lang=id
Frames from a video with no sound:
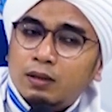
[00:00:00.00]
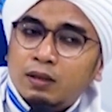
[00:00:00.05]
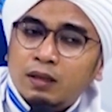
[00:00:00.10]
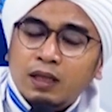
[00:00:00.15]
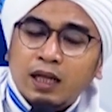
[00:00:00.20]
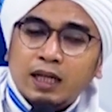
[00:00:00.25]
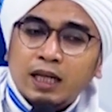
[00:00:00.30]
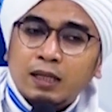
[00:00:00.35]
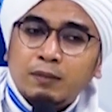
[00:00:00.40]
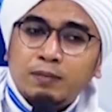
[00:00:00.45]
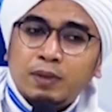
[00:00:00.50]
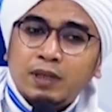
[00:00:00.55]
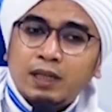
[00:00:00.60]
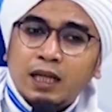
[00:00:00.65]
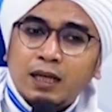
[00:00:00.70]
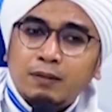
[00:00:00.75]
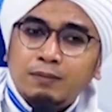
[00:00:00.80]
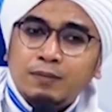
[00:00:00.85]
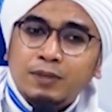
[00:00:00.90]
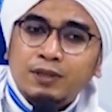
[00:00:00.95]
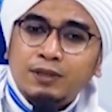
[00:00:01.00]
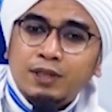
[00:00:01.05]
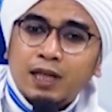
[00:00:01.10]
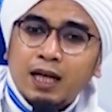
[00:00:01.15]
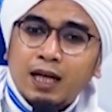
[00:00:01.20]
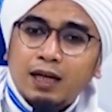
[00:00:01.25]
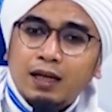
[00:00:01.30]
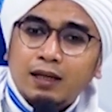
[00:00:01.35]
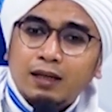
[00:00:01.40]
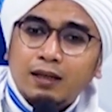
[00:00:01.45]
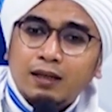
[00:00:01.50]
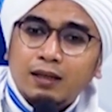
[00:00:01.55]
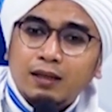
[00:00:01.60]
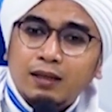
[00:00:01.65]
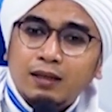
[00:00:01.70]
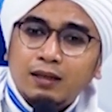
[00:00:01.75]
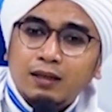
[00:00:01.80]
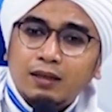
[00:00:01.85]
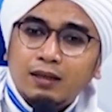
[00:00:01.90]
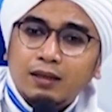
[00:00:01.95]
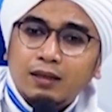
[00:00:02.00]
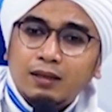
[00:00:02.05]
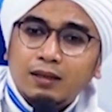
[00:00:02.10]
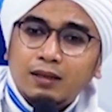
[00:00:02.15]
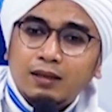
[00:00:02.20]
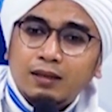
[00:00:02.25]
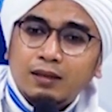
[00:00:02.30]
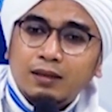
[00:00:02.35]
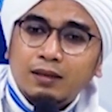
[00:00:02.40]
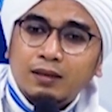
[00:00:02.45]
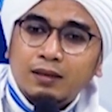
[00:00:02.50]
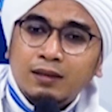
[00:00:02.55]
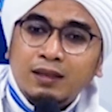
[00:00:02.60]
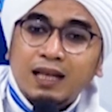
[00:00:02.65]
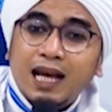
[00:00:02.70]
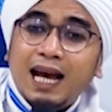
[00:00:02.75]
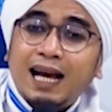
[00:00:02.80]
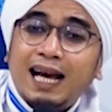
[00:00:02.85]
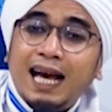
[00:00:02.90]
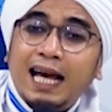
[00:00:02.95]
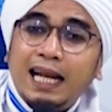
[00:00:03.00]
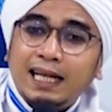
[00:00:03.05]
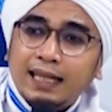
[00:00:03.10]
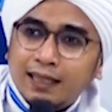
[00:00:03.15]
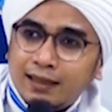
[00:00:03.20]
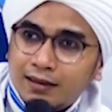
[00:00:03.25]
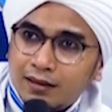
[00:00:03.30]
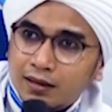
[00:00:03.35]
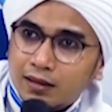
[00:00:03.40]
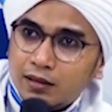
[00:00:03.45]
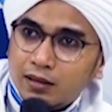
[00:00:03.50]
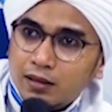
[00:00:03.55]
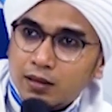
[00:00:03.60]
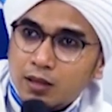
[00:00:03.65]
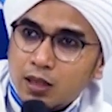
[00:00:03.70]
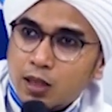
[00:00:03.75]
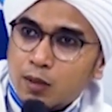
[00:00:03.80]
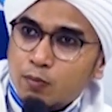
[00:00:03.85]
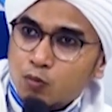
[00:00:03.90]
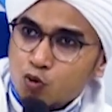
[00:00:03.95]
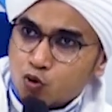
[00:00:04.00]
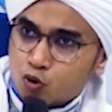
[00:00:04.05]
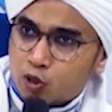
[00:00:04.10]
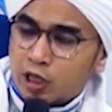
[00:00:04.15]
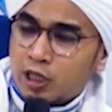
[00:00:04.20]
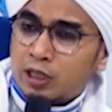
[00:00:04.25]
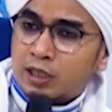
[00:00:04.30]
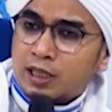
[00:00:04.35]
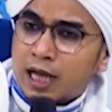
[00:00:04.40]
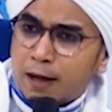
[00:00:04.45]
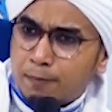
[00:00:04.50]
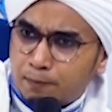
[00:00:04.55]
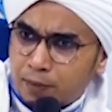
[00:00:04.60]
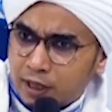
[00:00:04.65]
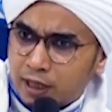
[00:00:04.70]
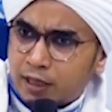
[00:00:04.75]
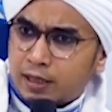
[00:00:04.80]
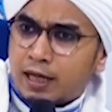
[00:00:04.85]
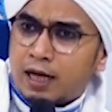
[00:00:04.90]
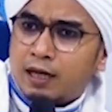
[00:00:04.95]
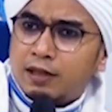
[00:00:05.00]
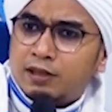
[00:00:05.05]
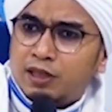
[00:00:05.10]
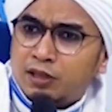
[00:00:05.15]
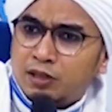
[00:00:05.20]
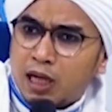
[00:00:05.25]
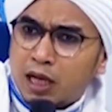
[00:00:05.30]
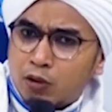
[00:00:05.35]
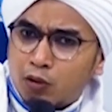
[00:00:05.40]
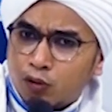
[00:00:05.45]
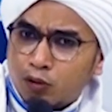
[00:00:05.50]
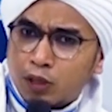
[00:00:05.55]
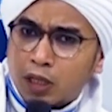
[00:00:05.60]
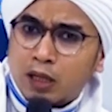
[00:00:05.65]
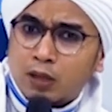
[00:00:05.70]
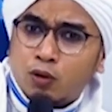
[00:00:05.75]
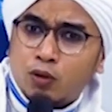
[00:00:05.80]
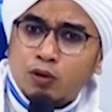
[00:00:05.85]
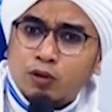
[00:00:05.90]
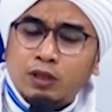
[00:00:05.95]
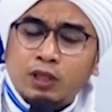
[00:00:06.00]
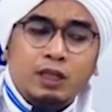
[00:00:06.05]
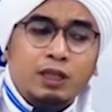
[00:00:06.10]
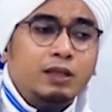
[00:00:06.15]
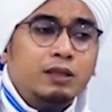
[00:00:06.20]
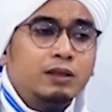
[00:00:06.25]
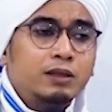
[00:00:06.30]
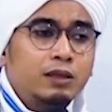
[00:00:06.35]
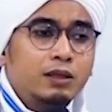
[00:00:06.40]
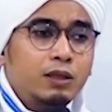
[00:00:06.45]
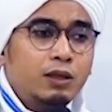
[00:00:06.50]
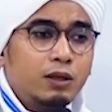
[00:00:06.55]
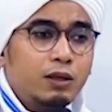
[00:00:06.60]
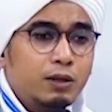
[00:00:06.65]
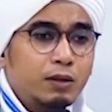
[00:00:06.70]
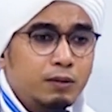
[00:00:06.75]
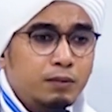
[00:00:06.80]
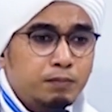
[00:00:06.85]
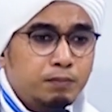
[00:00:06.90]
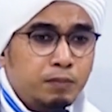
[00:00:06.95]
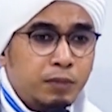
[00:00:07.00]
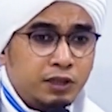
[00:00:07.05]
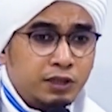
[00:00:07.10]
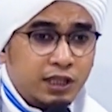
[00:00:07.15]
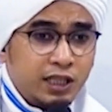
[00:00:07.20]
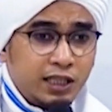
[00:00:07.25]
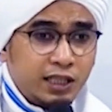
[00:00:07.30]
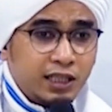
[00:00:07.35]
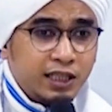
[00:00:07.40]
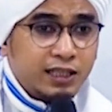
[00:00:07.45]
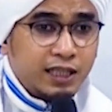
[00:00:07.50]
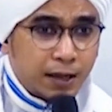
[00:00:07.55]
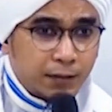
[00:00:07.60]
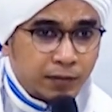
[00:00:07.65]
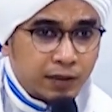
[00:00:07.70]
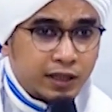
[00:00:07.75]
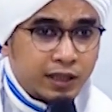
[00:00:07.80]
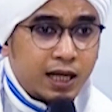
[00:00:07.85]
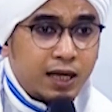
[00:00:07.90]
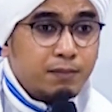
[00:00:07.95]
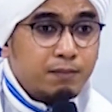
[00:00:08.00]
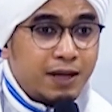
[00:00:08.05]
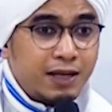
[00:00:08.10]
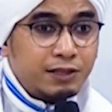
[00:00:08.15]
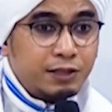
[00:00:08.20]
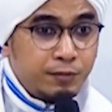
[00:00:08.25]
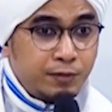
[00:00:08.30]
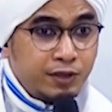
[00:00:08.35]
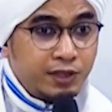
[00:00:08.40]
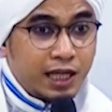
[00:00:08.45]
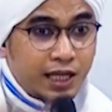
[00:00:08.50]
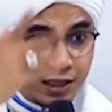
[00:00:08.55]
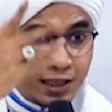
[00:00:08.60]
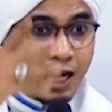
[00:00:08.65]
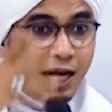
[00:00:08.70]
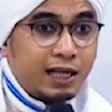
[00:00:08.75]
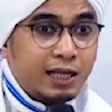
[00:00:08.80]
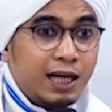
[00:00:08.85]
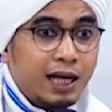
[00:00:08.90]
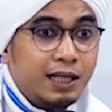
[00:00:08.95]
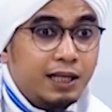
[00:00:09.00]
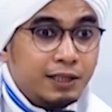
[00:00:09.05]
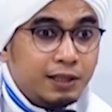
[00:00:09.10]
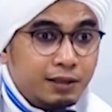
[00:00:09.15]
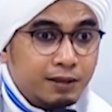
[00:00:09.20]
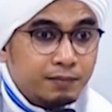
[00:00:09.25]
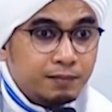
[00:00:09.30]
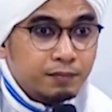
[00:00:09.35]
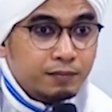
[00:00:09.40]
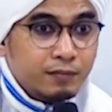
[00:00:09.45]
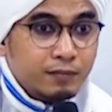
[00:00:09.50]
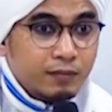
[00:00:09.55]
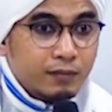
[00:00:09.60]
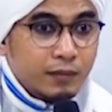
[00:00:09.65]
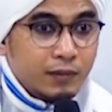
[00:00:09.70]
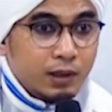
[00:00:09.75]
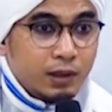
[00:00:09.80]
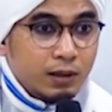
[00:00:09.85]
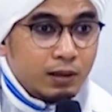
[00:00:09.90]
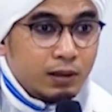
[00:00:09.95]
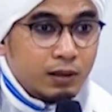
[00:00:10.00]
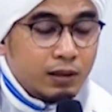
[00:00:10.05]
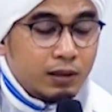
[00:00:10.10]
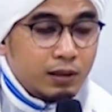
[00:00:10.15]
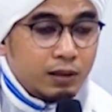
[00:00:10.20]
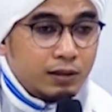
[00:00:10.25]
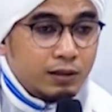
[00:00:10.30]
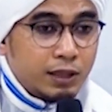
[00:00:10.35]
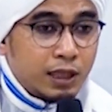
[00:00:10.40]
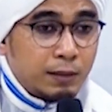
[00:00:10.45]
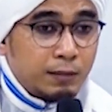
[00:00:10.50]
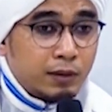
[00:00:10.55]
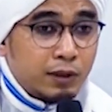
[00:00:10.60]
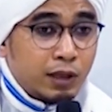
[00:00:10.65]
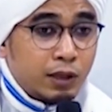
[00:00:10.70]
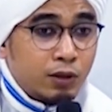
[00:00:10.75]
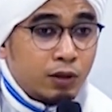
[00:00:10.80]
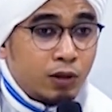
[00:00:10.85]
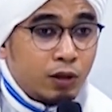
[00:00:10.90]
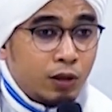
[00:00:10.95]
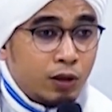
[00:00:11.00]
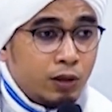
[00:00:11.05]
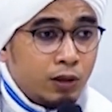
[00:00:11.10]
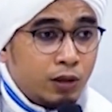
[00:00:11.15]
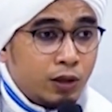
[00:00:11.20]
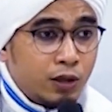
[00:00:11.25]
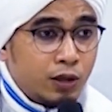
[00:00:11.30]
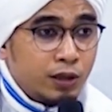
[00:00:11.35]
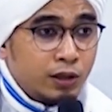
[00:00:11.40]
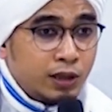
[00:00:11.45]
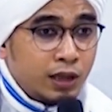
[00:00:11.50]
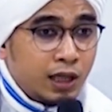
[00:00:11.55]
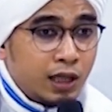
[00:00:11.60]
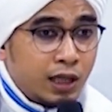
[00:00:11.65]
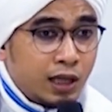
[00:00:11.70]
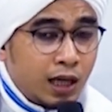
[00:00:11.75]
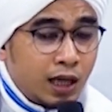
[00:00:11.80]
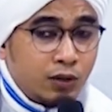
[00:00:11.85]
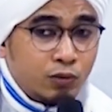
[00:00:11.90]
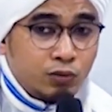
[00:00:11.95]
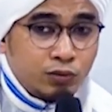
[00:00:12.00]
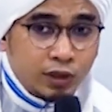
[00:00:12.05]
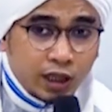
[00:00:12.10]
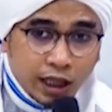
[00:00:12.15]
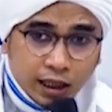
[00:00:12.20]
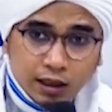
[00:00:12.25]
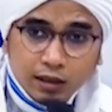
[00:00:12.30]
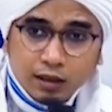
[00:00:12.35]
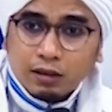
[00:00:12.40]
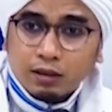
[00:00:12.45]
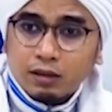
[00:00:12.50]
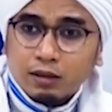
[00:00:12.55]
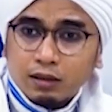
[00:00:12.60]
tidak akan pernah bisa diakalin. Mungkin KPK sejago-jagonya penyelidik KPK masih bisa diakalin. Tapi kalau Allah yang audit